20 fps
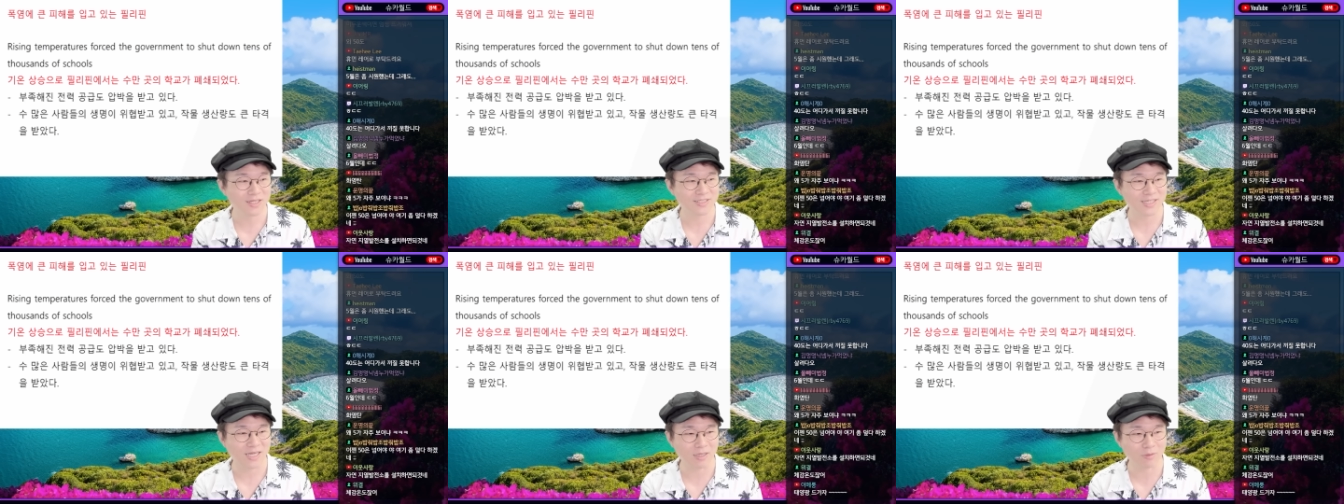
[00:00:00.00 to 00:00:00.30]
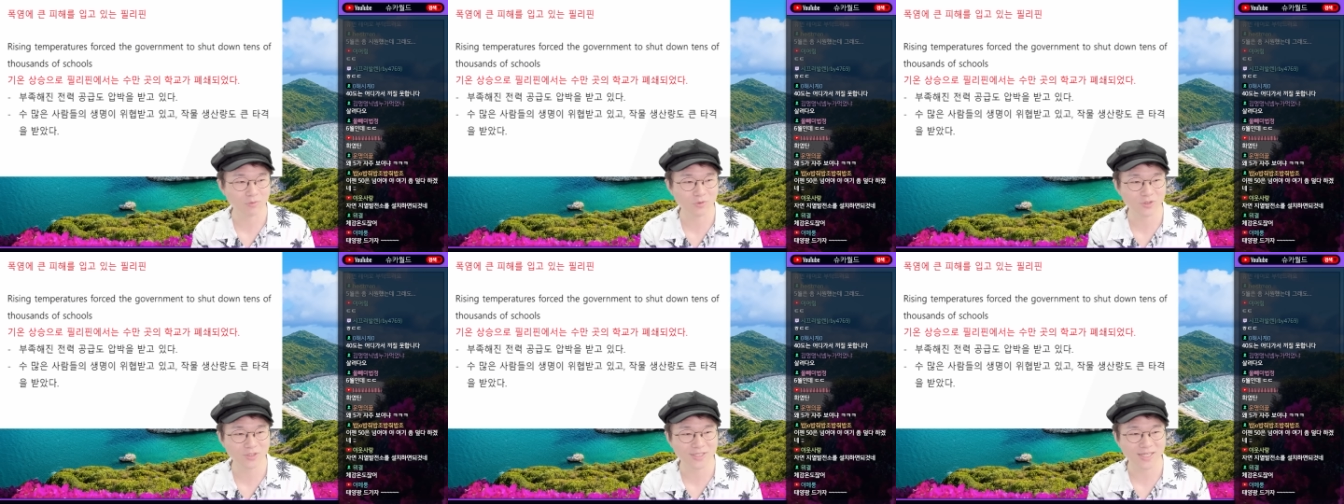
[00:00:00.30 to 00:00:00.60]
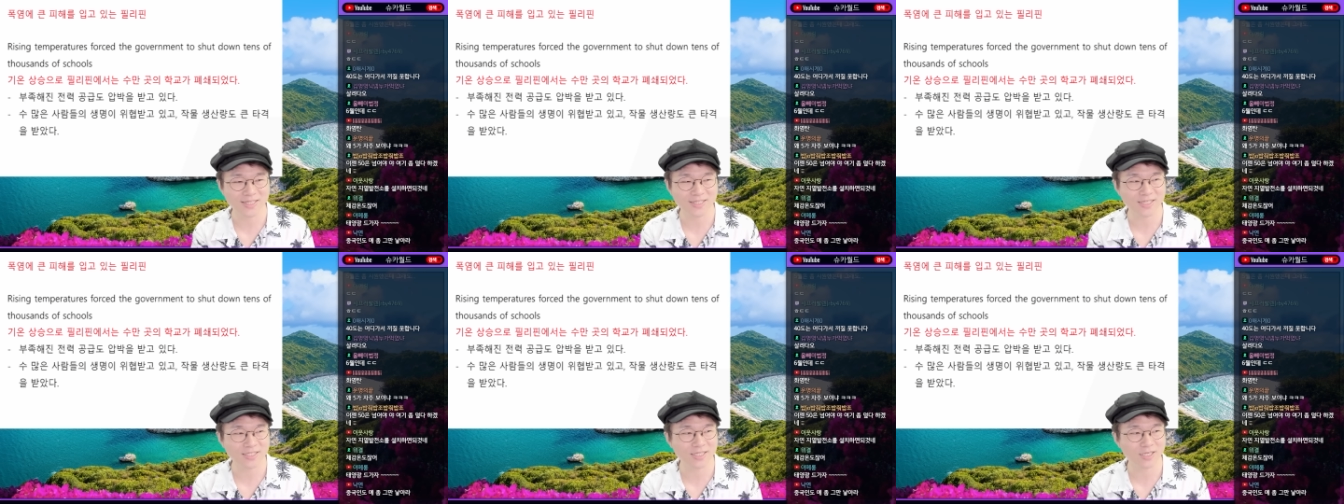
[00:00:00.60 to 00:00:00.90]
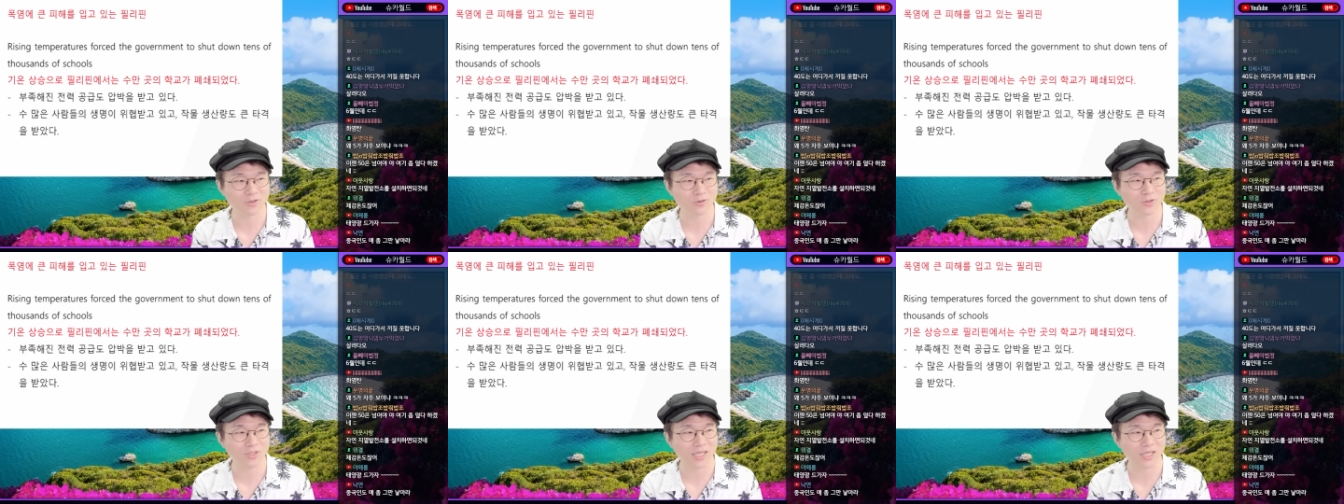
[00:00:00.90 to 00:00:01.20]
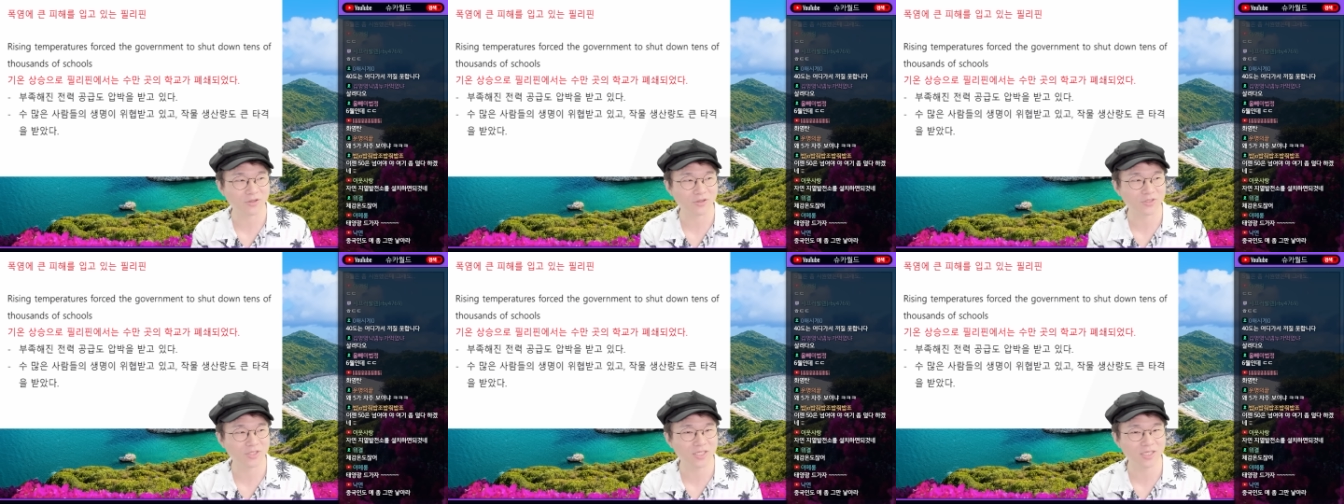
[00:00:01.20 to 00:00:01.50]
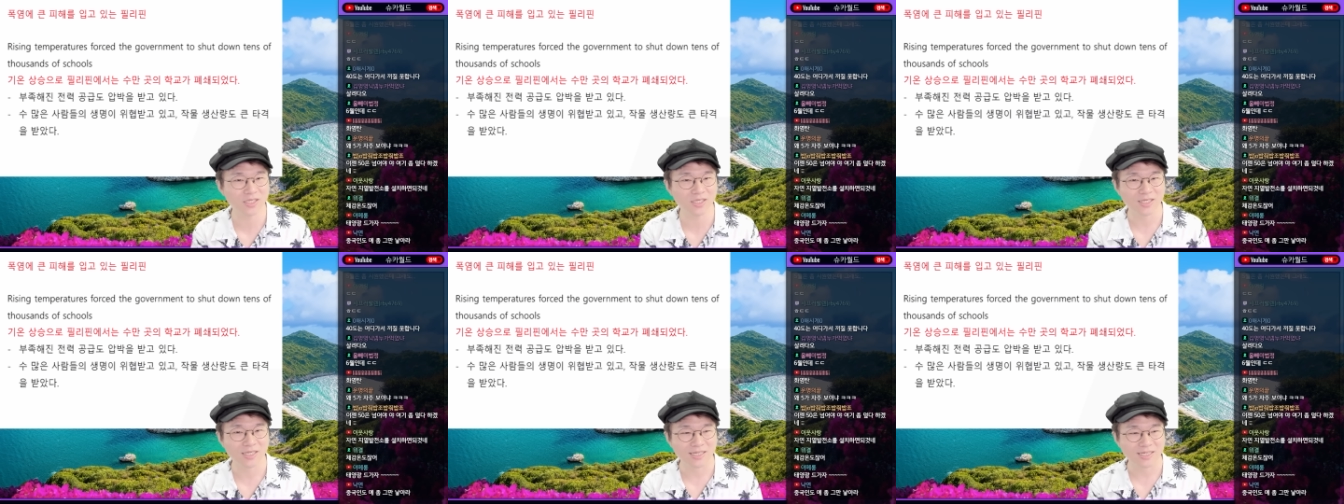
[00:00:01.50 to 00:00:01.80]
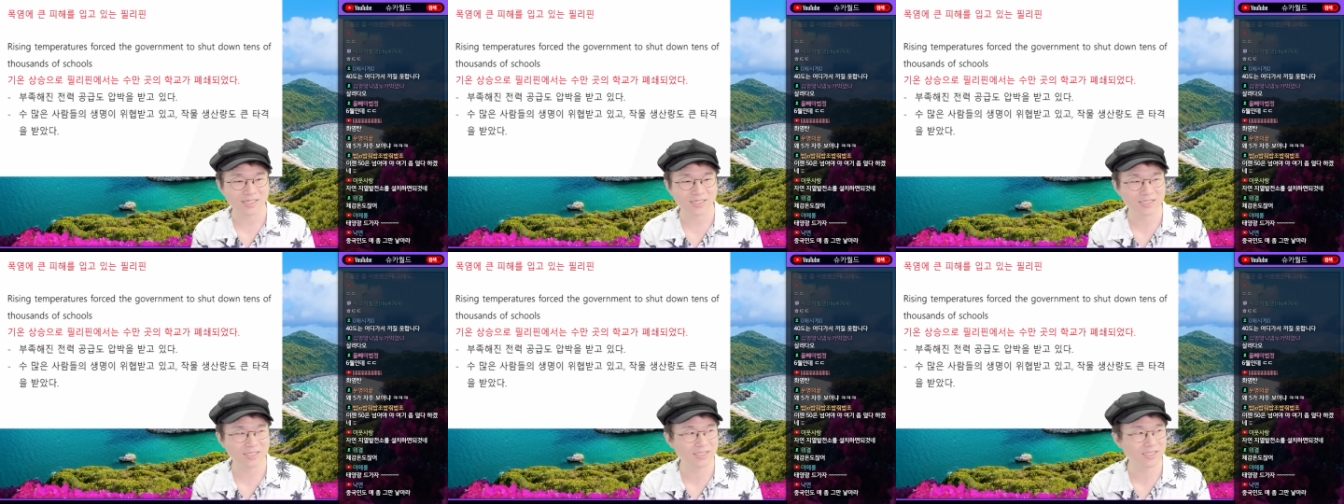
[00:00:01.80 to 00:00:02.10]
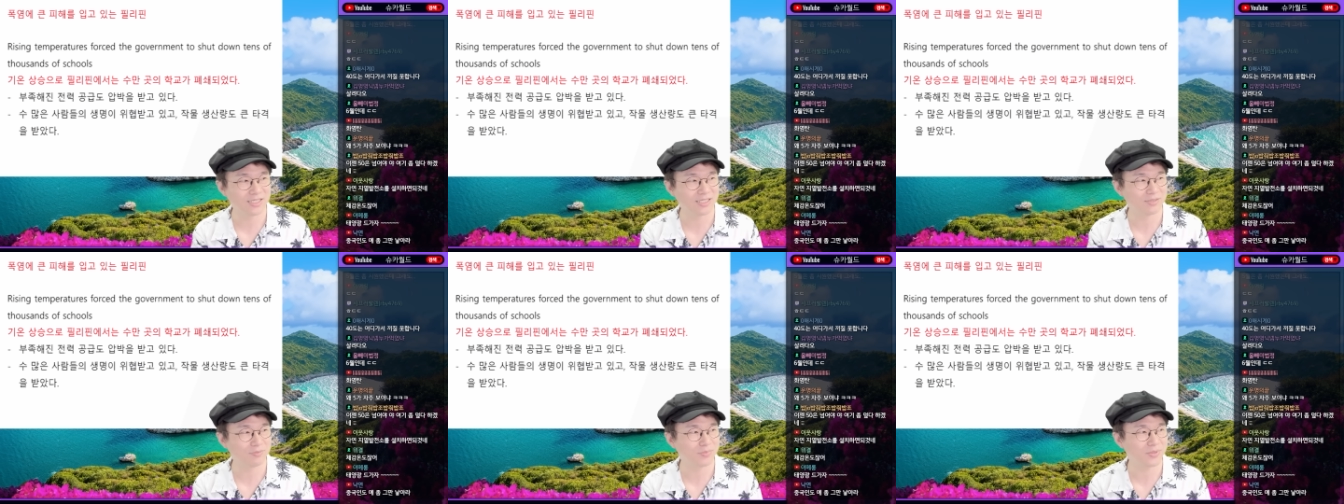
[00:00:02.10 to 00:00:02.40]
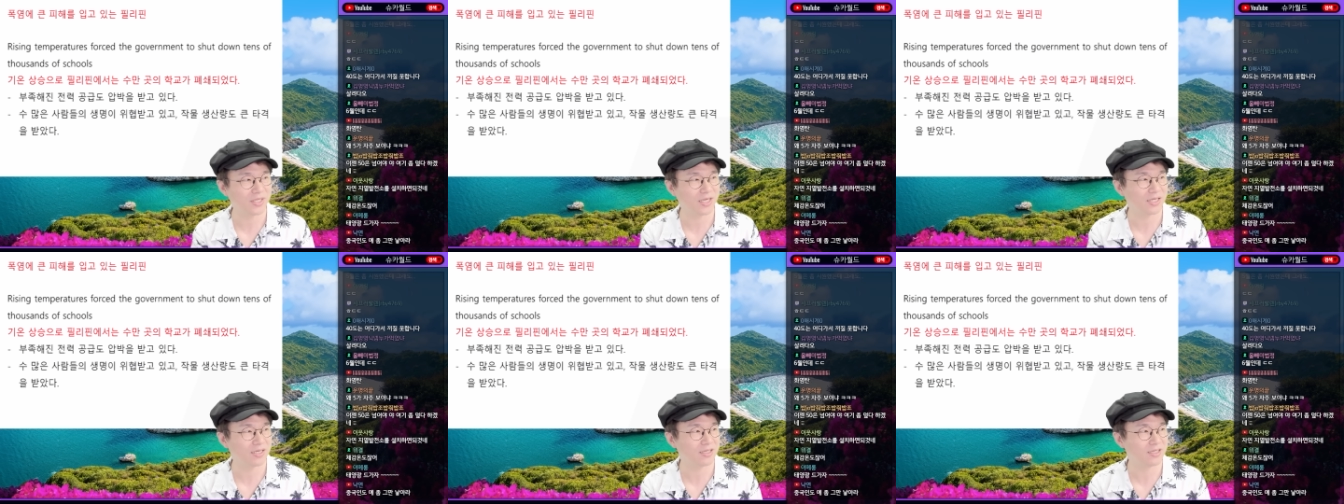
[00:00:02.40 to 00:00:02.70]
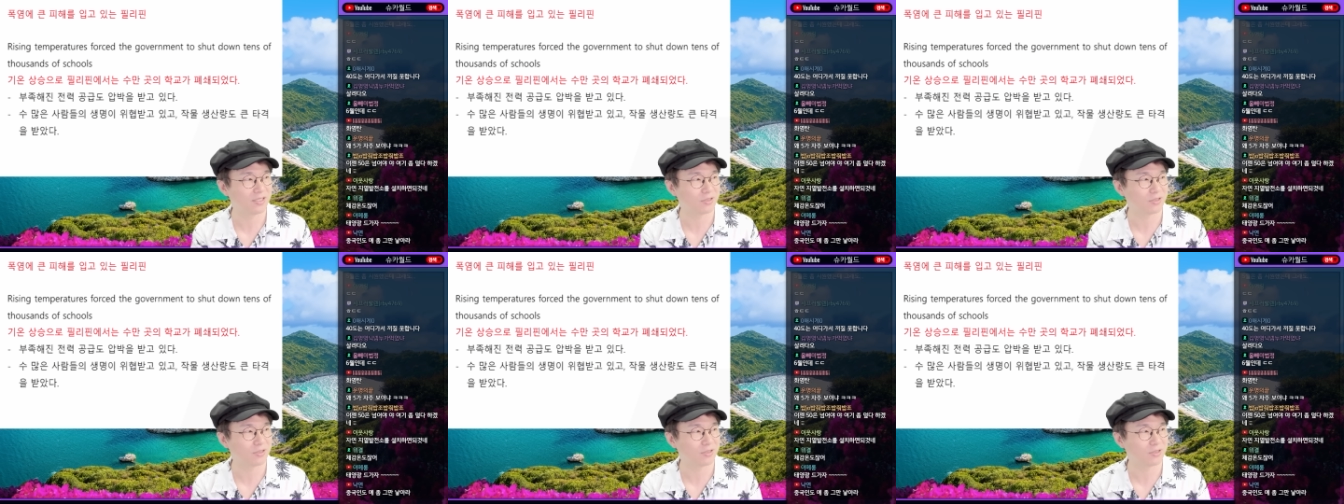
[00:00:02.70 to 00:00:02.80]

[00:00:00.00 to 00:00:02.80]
작물 생산량도 당연히 큰 피해를